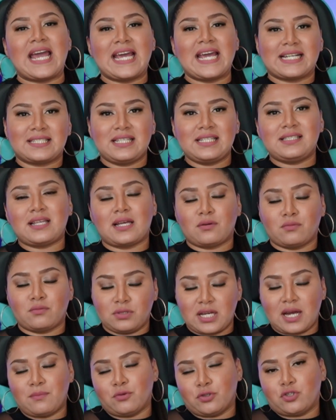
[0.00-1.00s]
existen
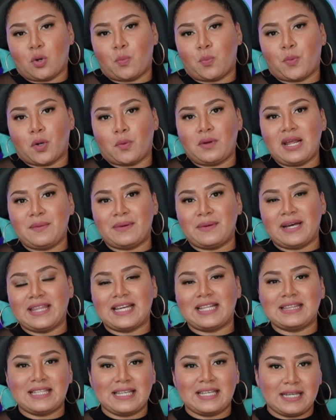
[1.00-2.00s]
ya muchos problemas
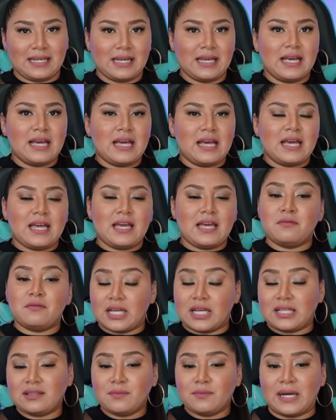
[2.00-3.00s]
de, eh,
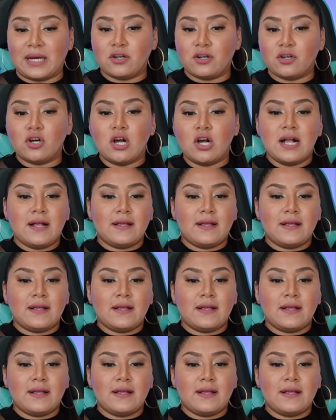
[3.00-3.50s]
de antemano,